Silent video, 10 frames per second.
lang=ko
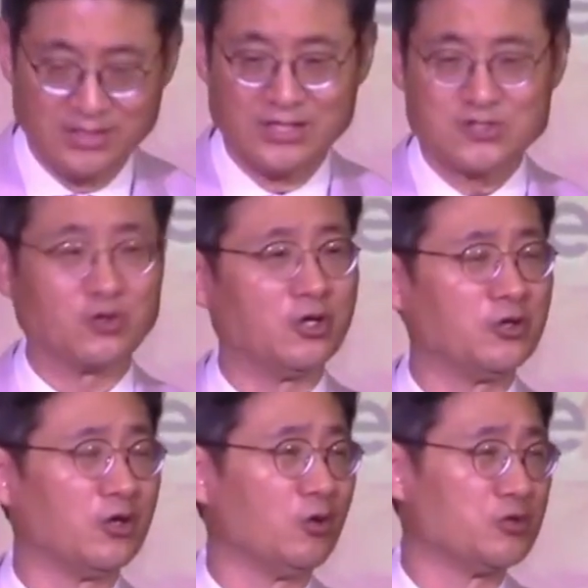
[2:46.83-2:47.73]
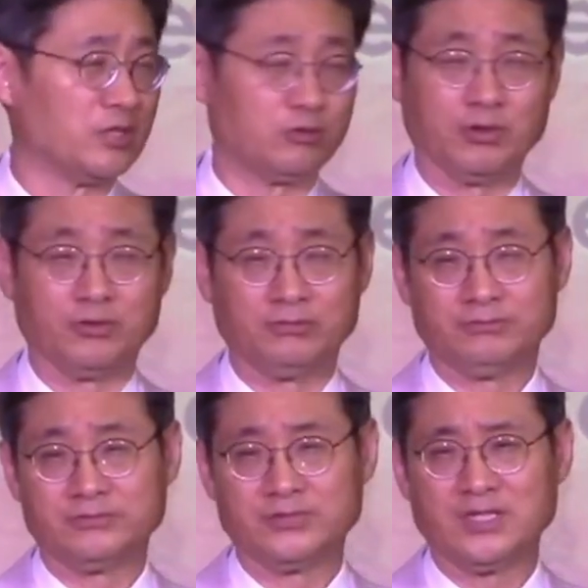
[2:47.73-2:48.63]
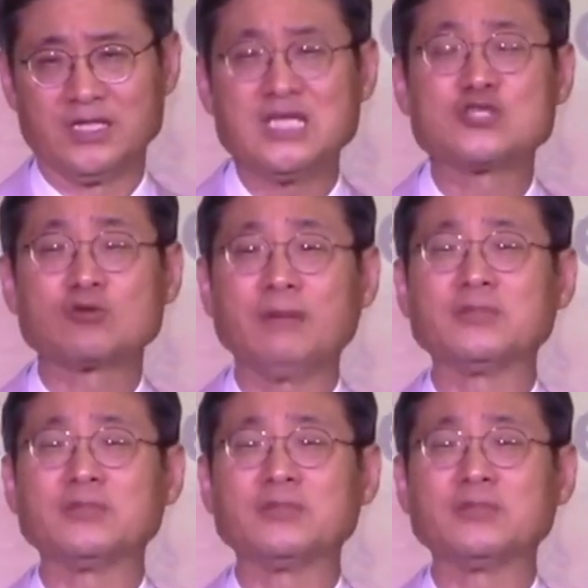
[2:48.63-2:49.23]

성경 여러 곳에 또 익숙함